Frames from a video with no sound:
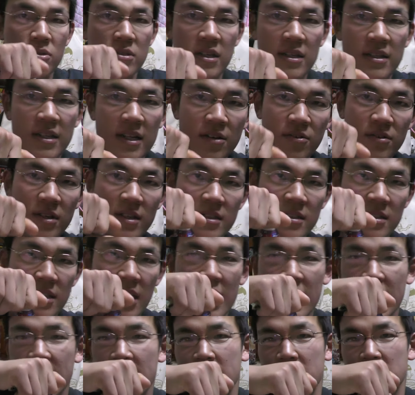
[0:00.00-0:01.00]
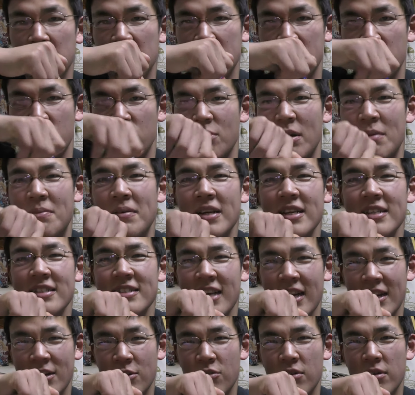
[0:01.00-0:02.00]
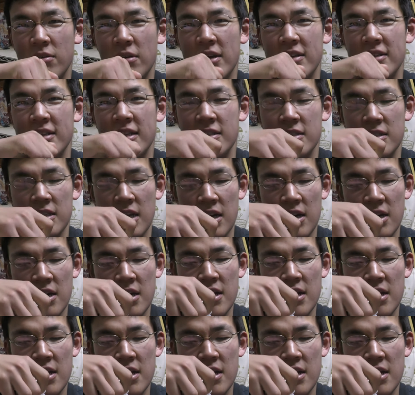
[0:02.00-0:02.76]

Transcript: されたようですねまあそのままですかこれはこちら